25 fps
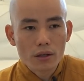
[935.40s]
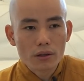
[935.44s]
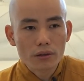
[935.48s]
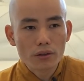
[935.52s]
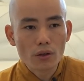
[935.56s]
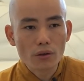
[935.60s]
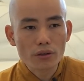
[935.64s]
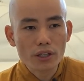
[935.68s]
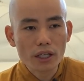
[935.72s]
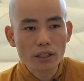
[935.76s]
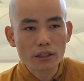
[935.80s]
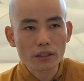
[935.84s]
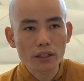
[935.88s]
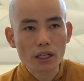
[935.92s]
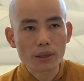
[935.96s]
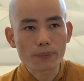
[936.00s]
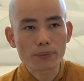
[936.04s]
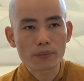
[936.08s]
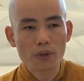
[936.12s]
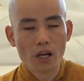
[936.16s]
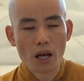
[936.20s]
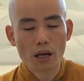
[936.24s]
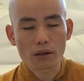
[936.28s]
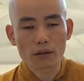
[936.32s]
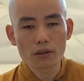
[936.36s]
Cho doanh nghiệp
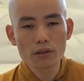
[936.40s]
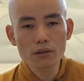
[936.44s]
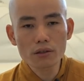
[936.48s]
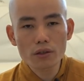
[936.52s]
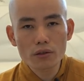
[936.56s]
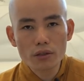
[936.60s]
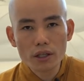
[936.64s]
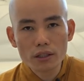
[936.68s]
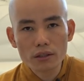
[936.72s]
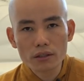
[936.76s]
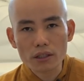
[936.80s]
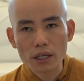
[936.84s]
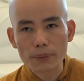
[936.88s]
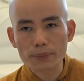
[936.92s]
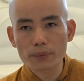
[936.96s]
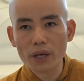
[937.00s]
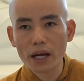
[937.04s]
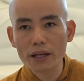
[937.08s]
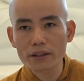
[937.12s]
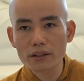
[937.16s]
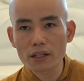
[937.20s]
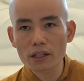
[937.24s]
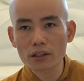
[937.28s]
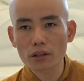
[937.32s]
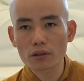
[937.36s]
nhà nước, cho doanh nghiệp cá
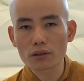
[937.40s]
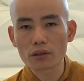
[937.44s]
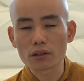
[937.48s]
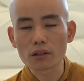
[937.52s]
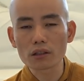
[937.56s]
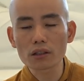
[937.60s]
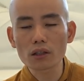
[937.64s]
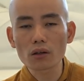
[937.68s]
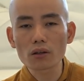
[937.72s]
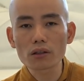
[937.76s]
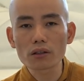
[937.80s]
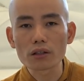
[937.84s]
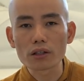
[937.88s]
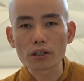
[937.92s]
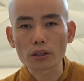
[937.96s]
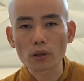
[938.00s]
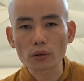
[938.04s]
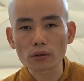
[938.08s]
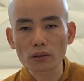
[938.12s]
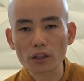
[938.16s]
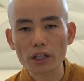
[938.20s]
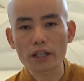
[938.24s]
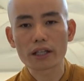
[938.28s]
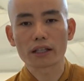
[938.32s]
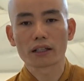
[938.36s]
nhân, cho những con người có
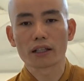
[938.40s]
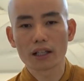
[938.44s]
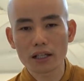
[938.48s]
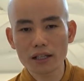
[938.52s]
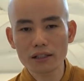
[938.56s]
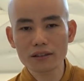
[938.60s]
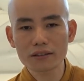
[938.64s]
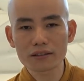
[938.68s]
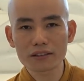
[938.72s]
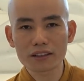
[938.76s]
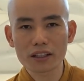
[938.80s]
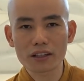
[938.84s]
tiền lớn.